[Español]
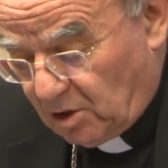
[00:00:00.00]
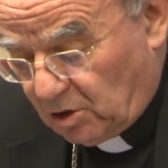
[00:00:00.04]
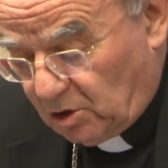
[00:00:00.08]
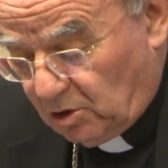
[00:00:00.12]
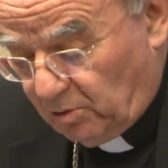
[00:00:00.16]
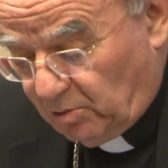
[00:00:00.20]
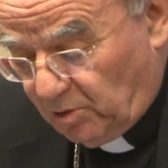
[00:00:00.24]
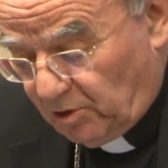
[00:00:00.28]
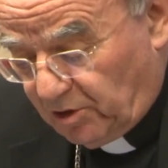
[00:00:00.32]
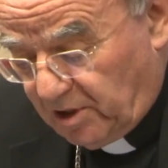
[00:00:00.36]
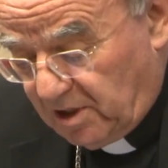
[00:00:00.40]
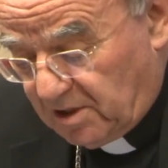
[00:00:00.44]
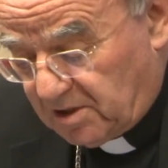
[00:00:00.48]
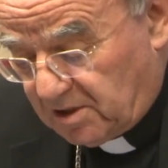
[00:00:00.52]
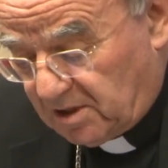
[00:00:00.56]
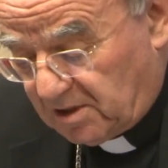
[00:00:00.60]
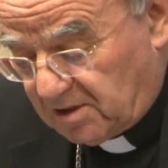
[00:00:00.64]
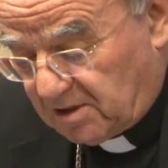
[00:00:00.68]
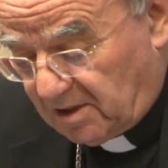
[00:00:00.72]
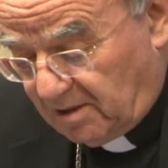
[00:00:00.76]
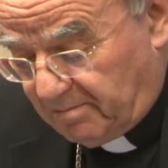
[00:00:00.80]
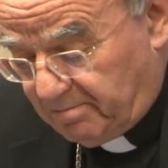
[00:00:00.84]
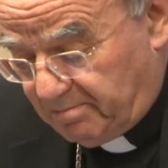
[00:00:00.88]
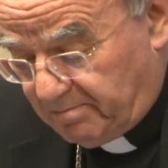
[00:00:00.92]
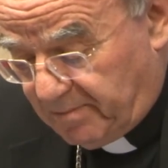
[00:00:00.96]
Como dice
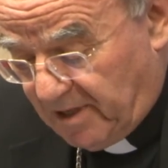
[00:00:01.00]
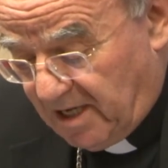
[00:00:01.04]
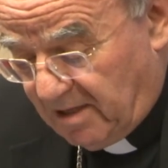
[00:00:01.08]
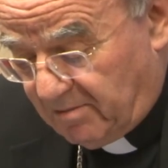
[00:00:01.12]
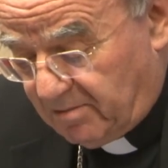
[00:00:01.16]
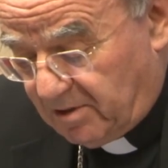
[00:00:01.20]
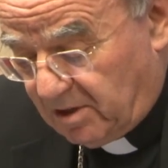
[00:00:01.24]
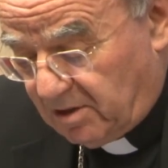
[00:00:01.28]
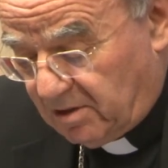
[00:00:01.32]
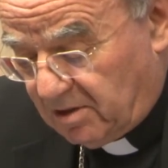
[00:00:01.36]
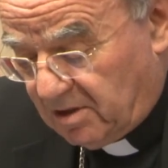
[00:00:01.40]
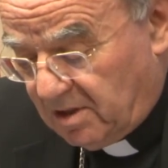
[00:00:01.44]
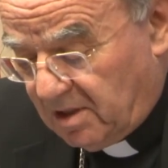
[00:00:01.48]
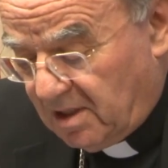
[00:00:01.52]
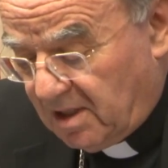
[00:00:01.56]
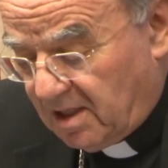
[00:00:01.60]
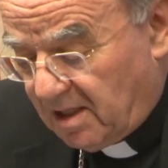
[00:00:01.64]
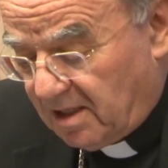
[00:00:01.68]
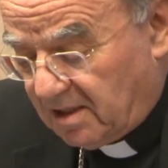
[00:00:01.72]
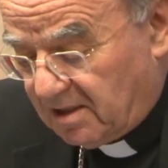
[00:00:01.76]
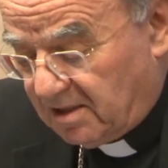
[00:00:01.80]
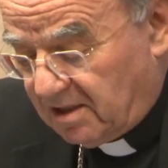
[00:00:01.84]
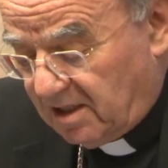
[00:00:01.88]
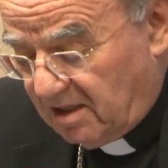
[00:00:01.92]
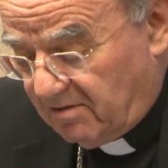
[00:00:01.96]
San Pablo,
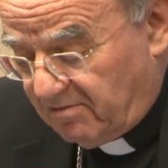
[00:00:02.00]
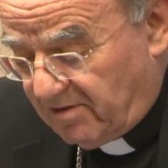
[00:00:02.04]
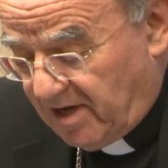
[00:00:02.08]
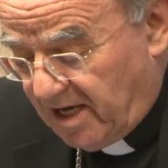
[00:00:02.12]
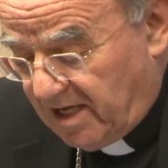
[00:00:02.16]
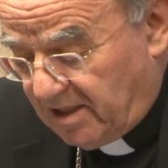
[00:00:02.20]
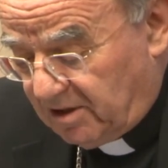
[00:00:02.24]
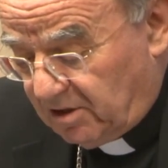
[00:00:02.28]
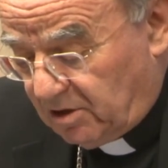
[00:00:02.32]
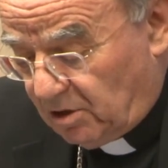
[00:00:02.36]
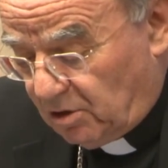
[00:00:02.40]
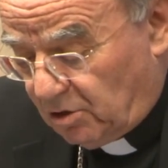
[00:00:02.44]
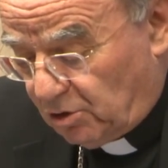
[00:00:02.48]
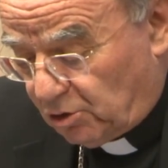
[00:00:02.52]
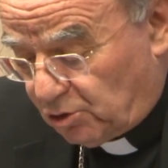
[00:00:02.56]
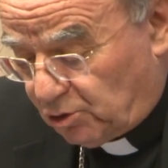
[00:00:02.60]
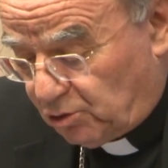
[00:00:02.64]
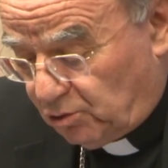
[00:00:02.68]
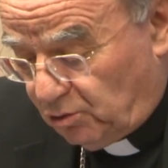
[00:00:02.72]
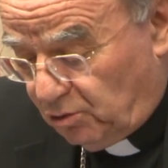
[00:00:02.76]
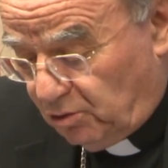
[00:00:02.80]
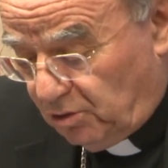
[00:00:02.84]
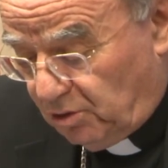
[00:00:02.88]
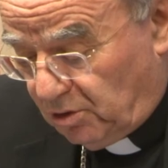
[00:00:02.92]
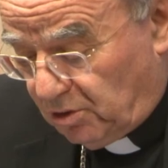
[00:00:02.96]
llevad
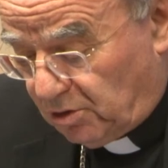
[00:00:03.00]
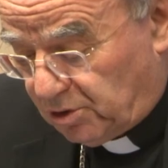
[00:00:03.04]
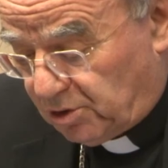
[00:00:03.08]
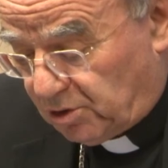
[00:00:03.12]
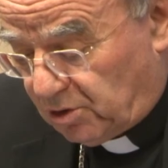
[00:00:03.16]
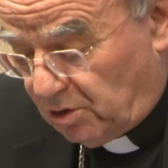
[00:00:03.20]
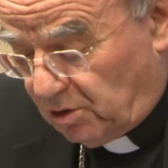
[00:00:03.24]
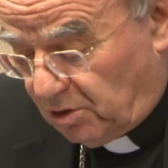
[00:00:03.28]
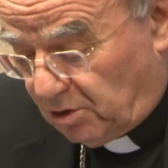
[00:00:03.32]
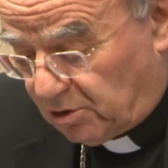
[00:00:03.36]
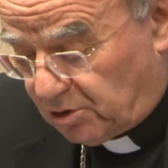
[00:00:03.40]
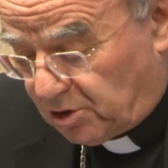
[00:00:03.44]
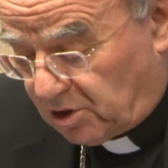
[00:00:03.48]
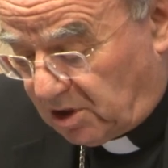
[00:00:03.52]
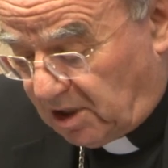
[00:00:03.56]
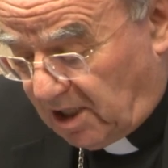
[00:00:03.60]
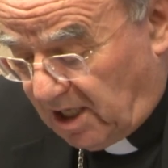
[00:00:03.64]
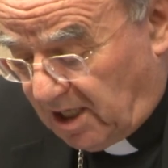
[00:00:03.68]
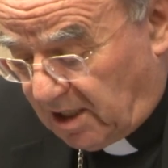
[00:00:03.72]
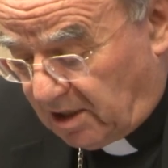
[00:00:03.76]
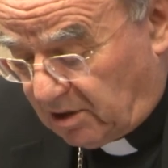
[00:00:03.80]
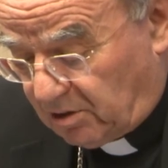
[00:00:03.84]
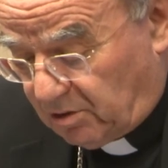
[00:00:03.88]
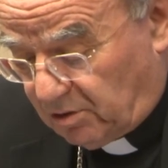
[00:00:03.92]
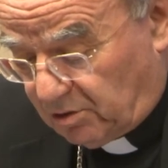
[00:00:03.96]
los unos los
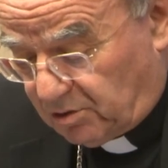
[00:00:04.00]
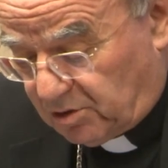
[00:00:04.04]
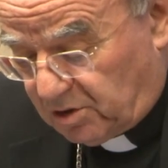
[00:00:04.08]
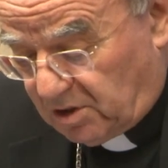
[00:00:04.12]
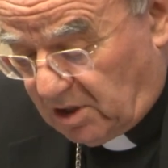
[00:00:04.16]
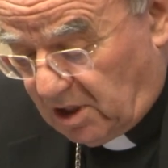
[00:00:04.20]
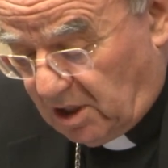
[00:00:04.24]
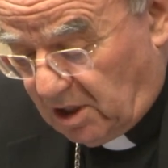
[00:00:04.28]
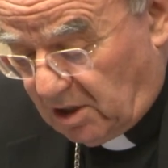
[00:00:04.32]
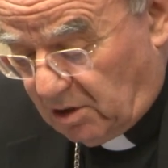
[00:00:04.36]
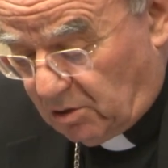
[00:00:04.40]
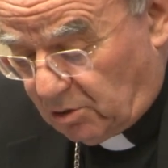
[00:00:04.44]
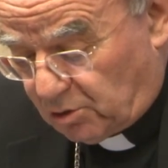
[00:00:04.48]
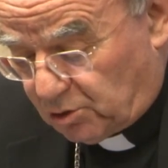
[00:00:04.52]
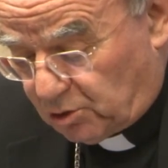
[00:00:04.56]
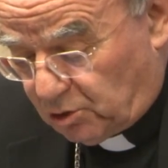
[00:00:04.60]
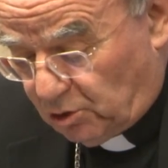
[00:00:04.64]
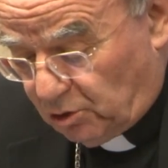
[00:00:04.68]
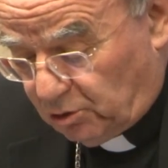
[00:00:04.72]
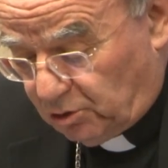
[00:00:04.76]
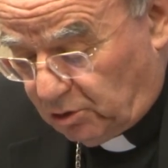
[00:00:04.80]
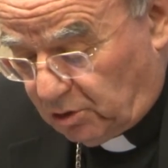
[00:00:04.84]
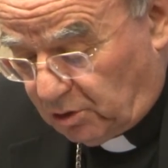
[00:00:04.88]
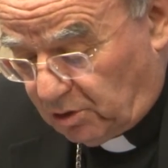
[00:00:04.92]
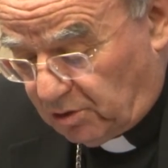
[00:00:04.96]
cargos de los
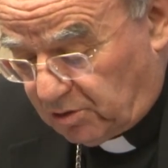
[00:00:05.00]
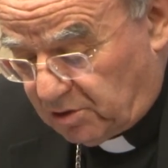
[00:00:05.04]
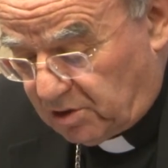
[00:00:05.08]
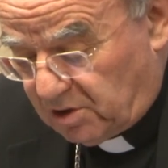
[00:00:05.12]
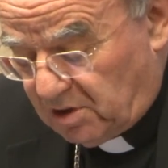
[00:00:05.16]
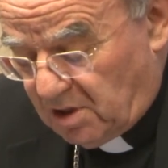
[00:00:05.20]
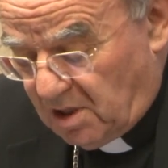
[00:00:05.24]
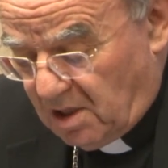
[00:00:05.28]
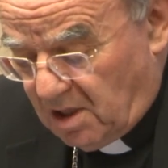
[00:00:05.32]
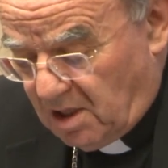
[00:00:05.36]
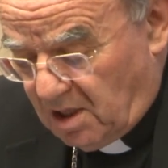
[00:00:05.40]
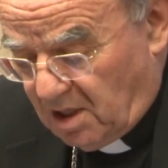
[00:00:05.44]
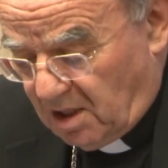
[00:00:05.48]
otros